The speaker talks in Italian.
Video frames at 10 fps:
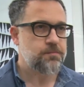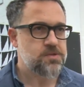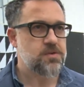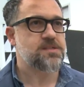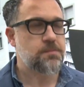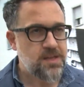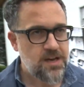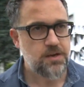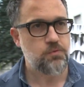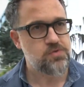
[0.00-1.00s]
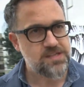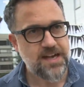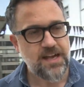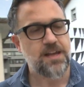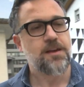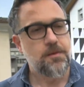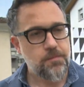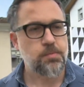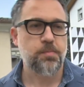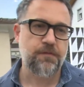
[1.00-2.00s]
bisogna saperle usare
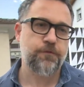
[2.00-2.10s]
proprio per